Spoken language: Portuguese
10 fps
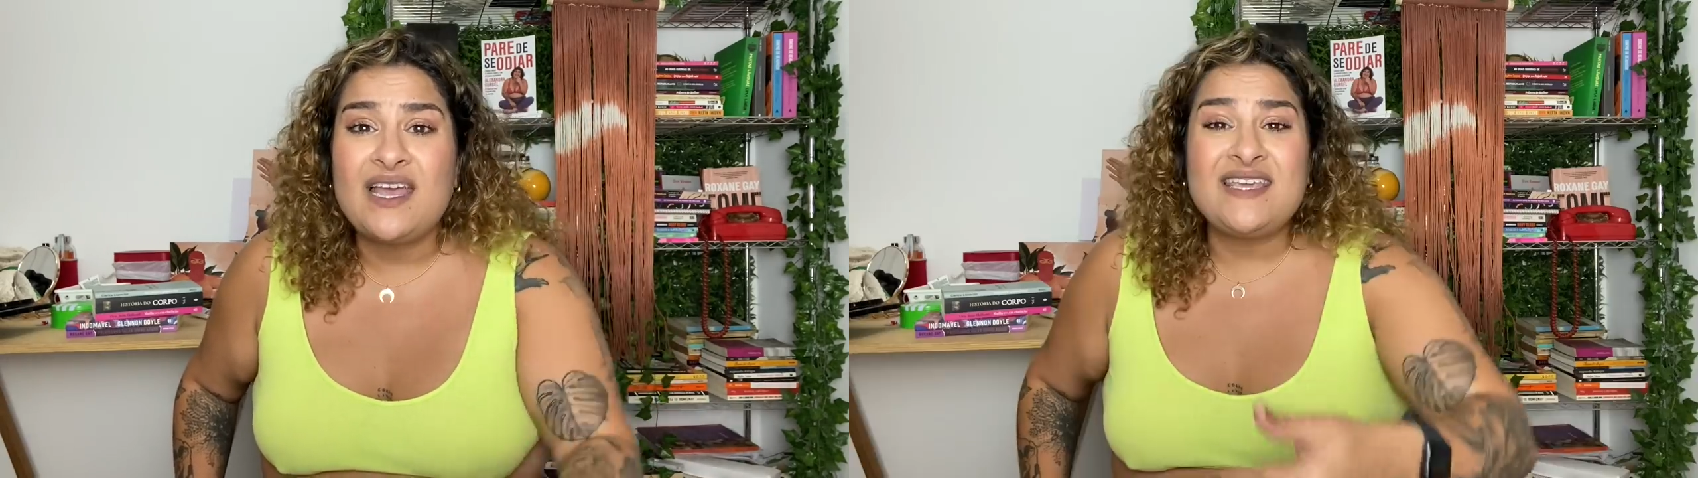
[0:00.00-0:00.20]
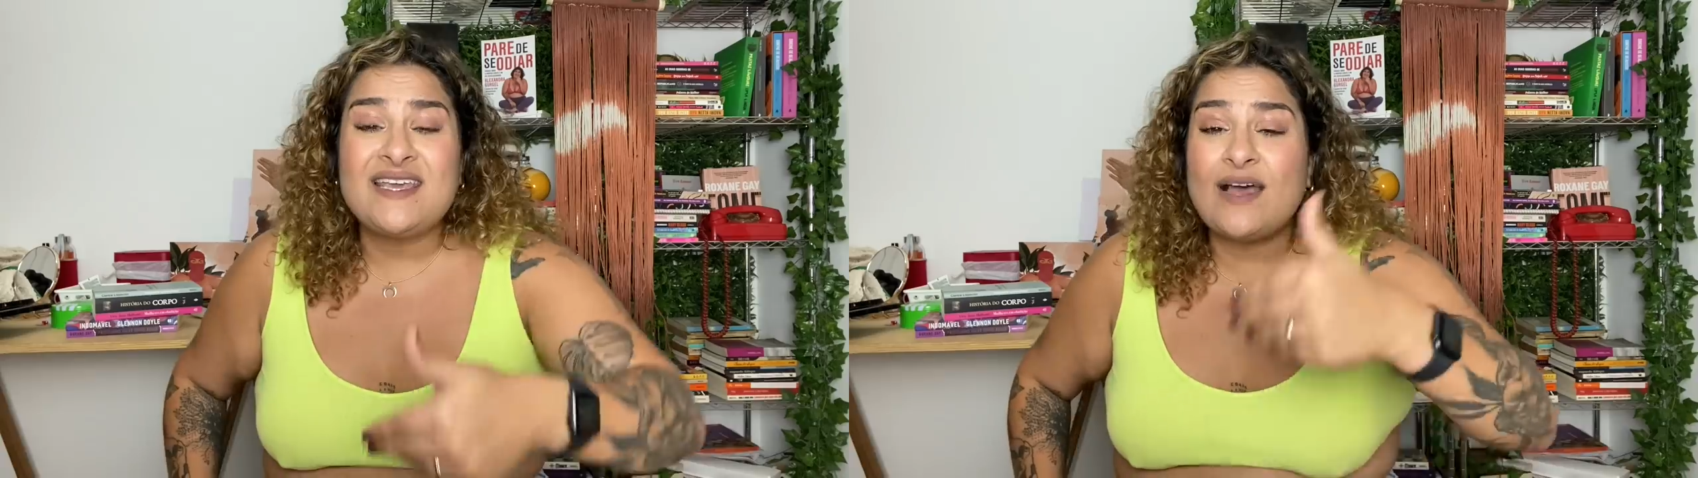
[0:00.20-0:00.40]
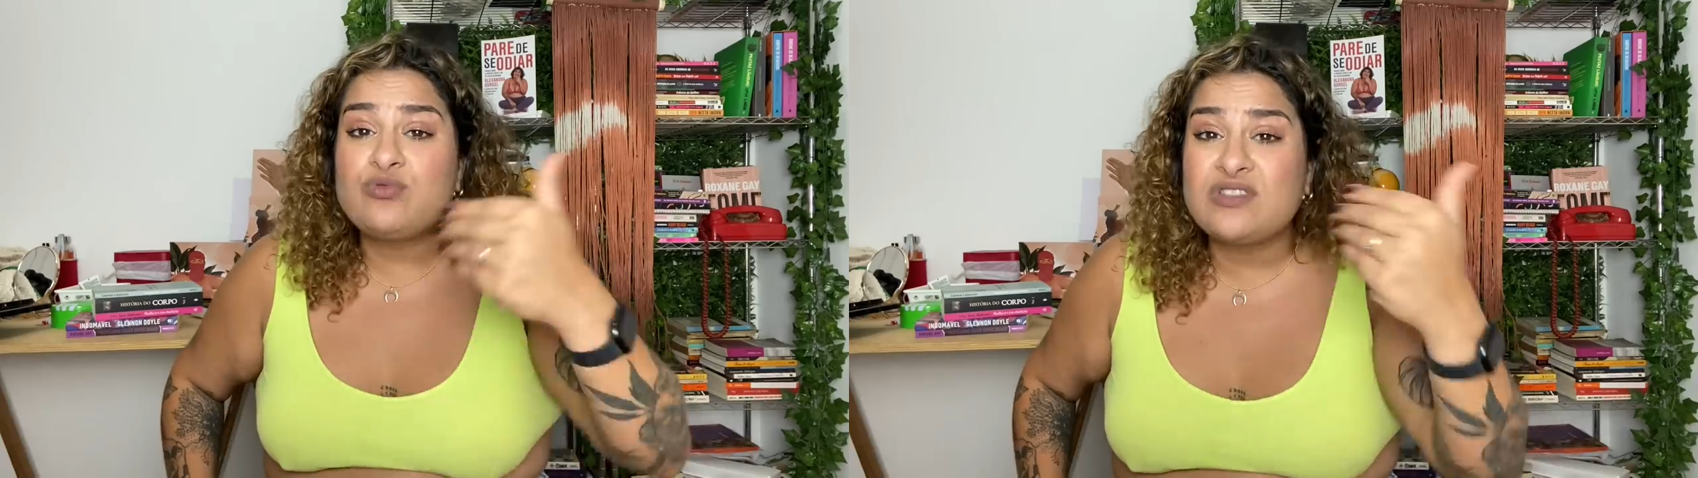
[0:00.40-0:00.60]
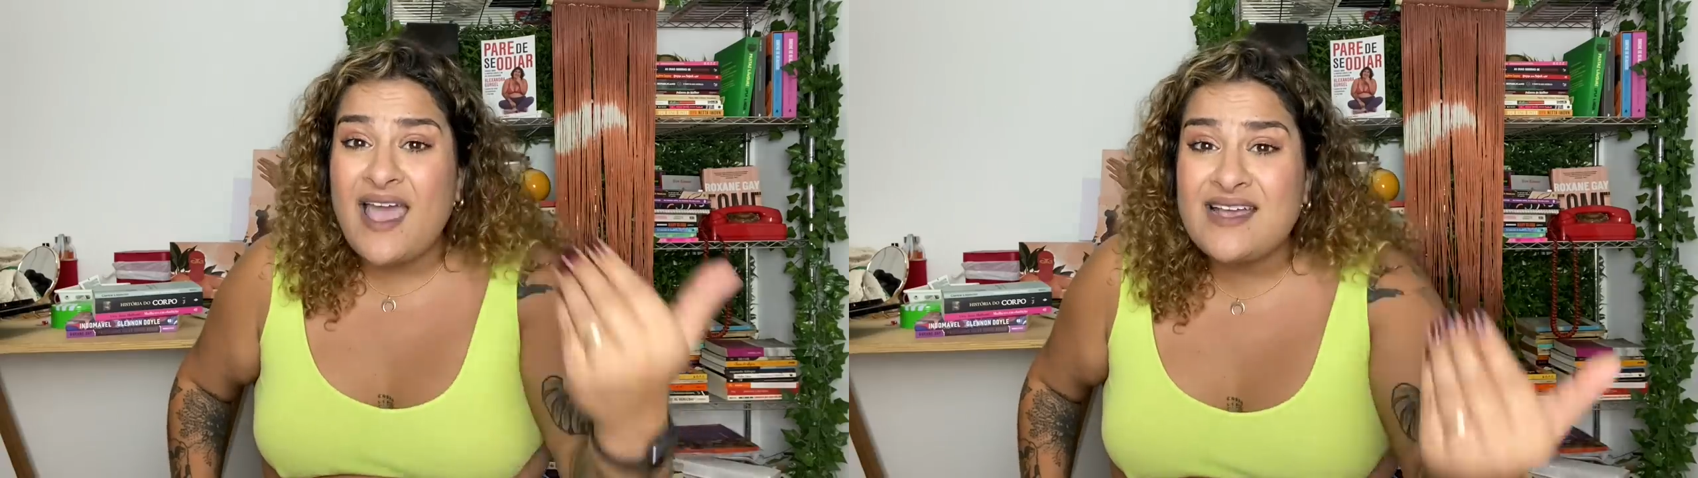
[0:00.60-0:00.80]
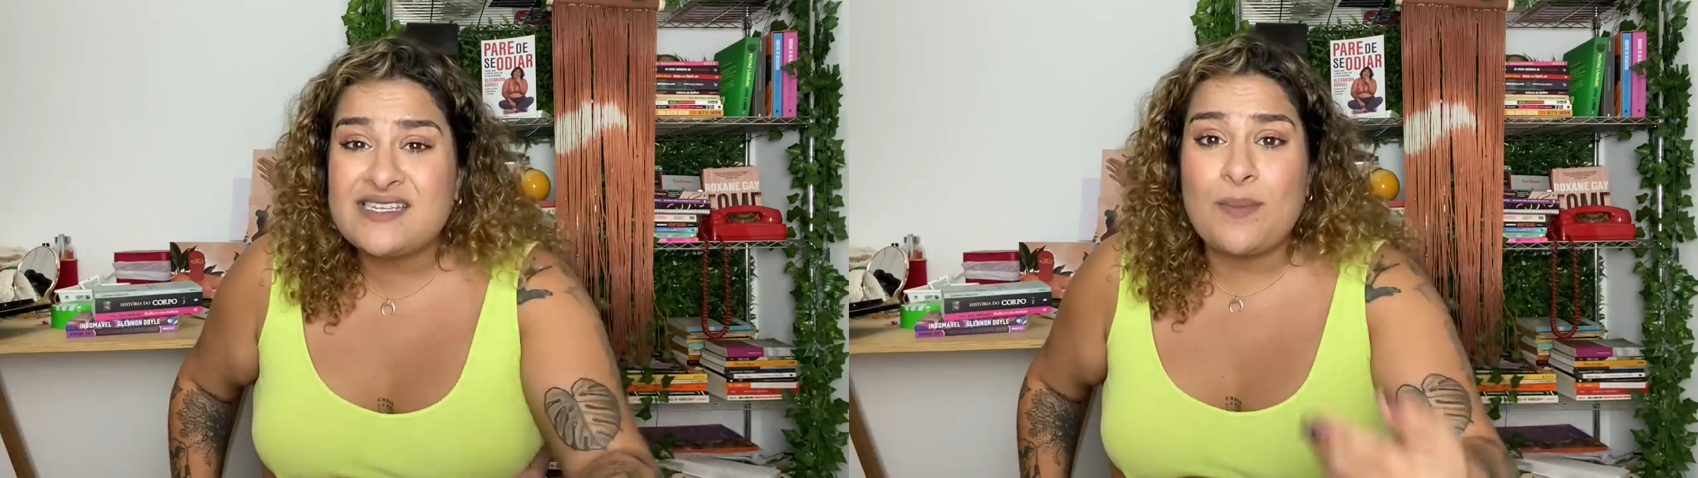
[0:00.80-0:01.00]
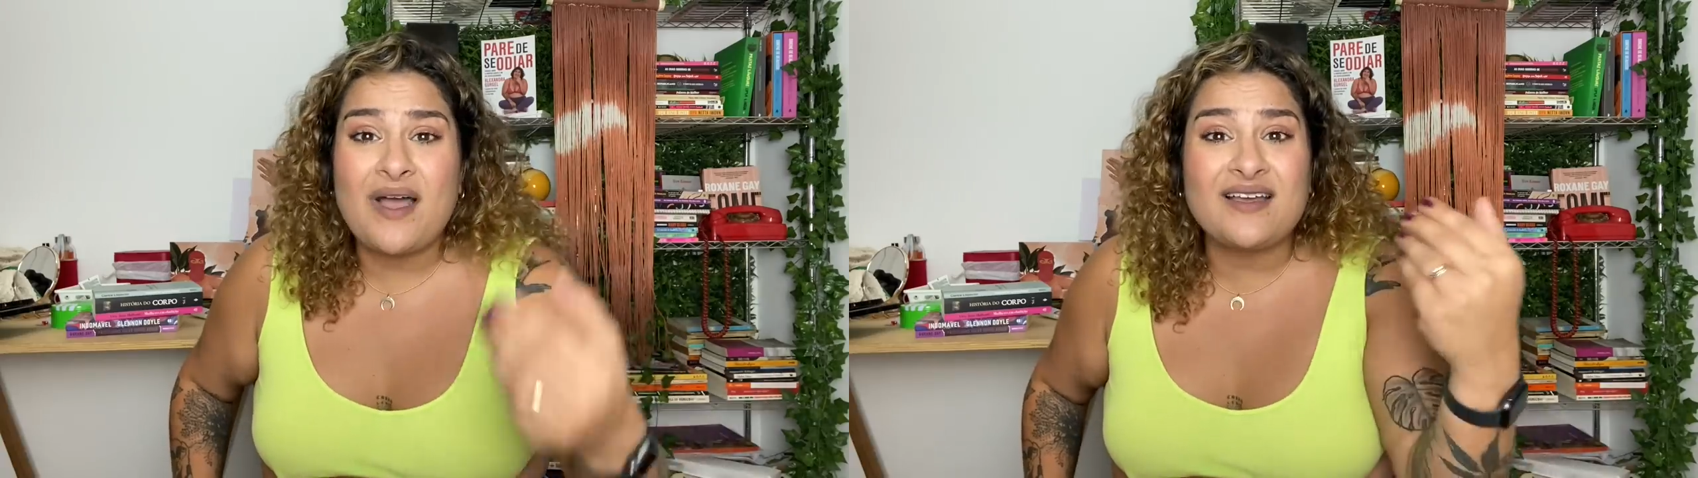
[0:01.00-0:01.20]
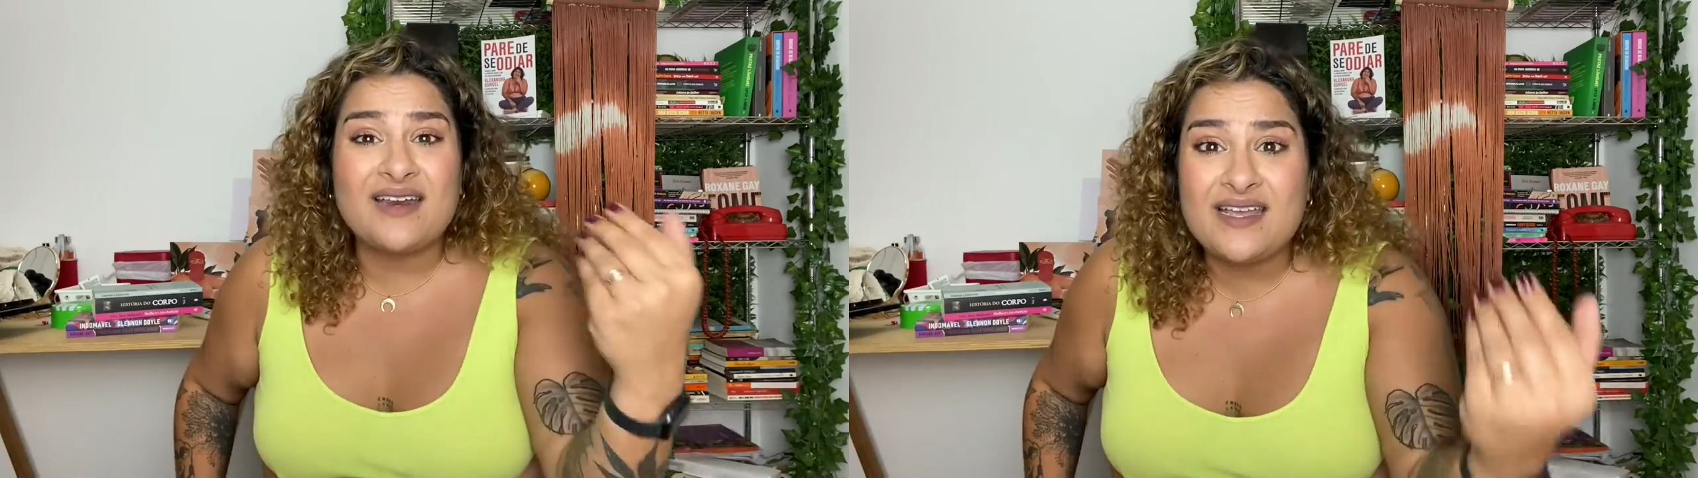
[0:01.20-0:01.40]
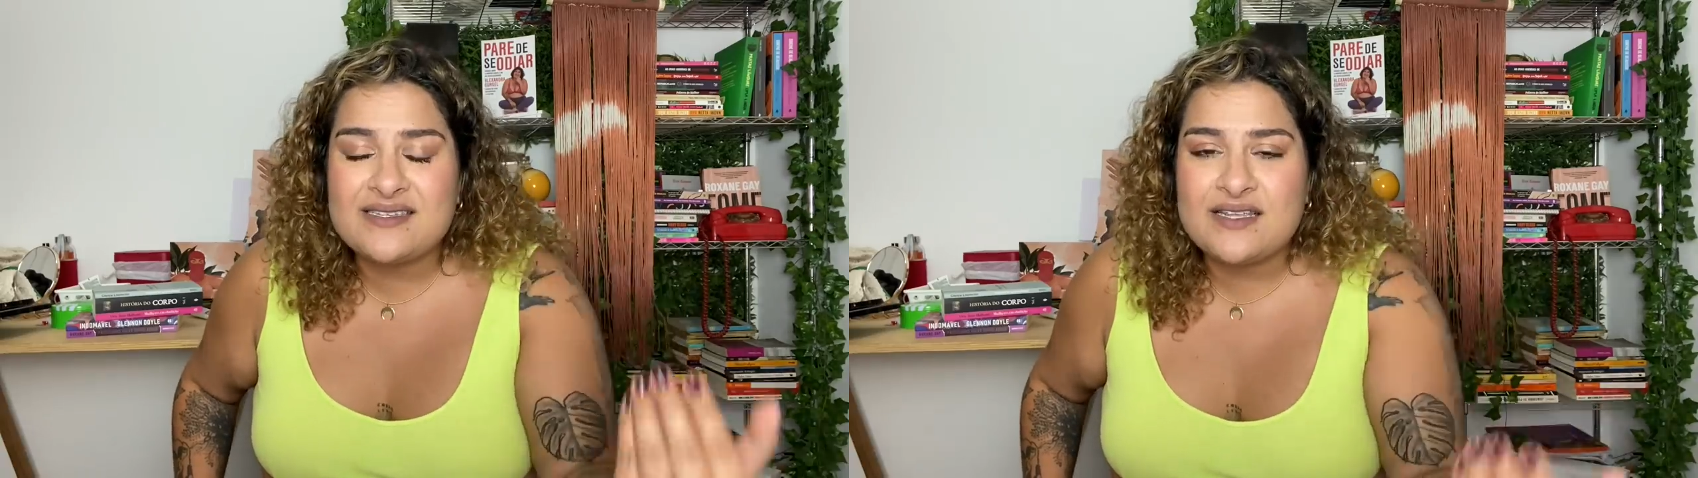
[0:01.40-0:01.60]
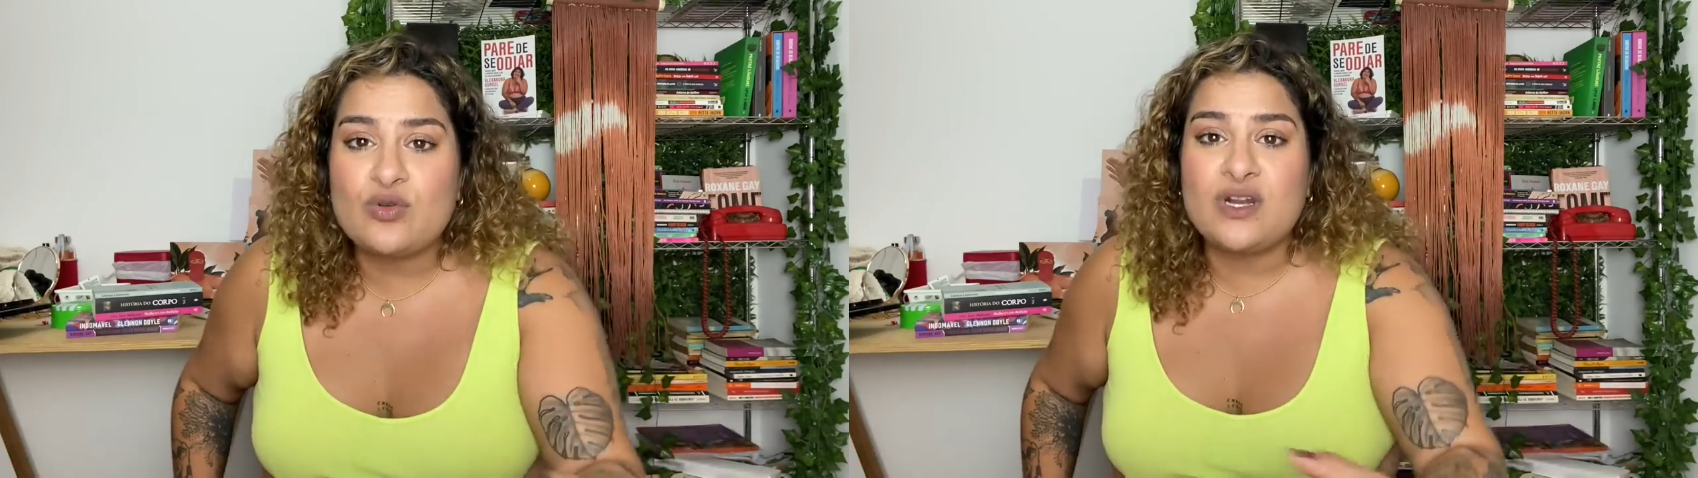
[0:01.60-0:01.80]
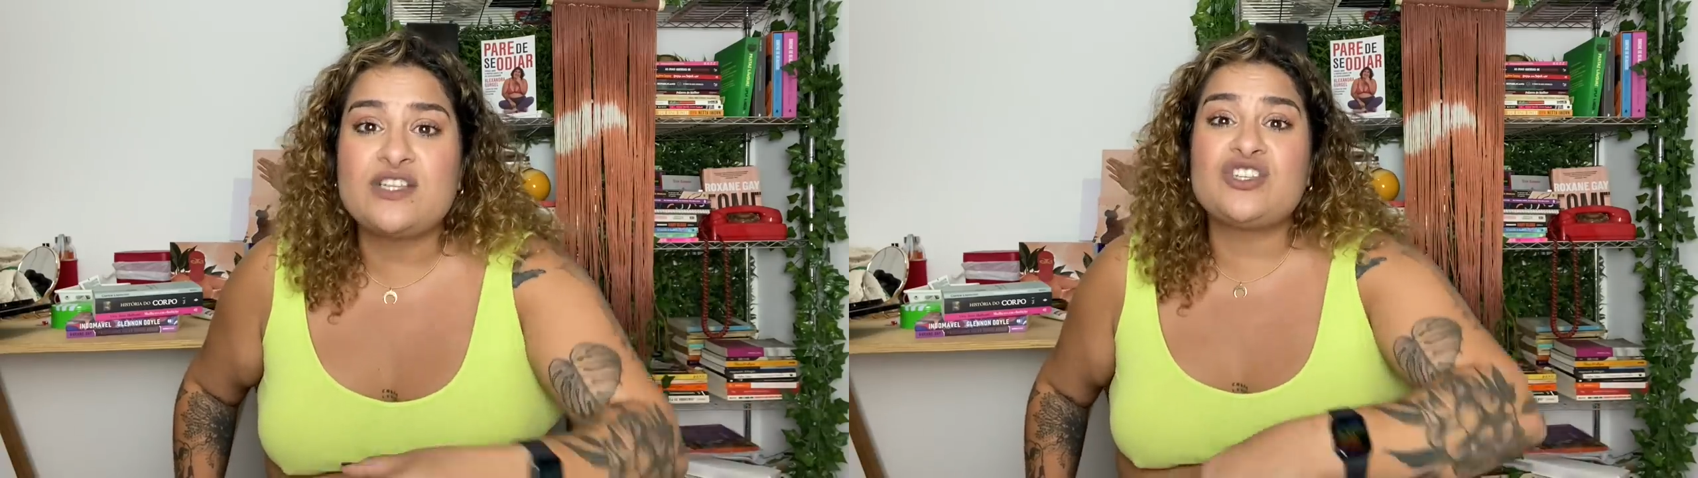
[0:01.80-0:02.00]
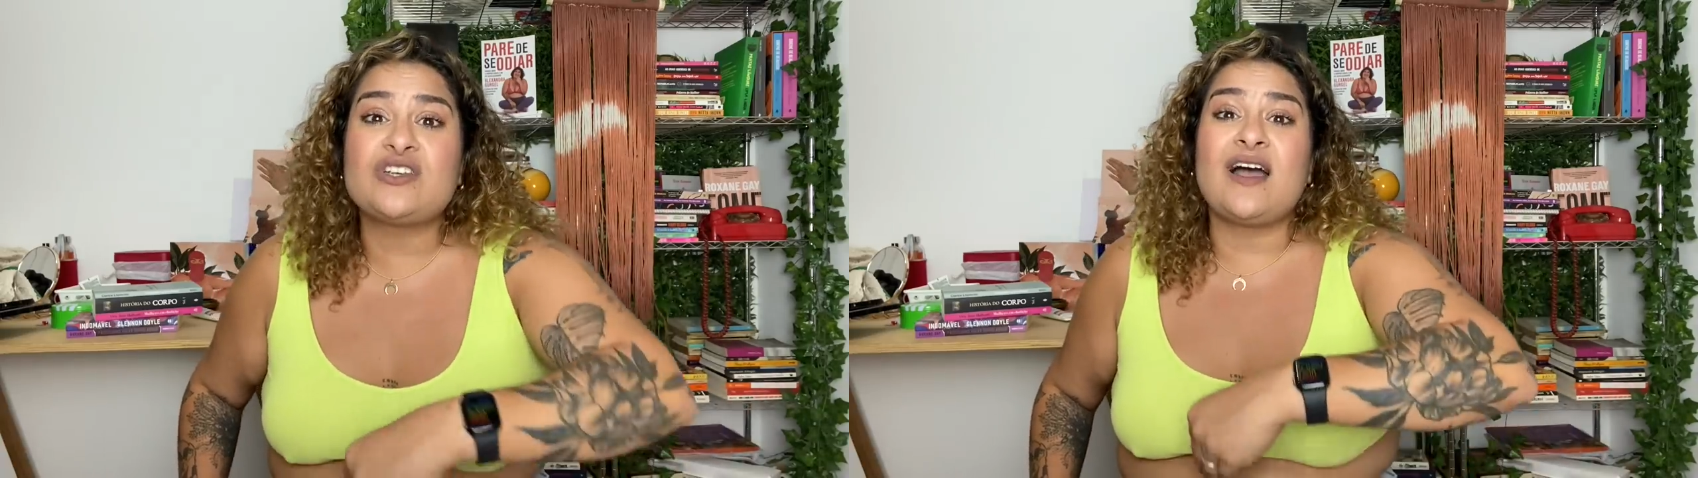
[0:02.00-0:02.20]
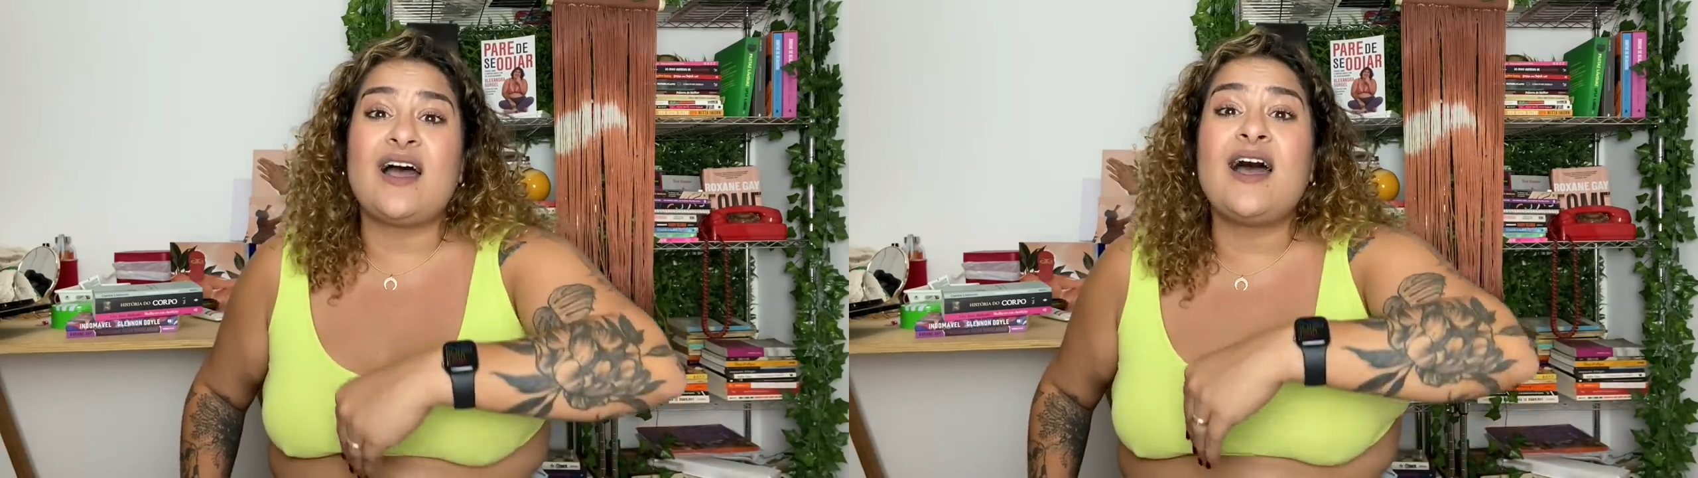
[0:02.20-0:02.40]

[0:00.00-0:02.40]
e enaltece a magreza durante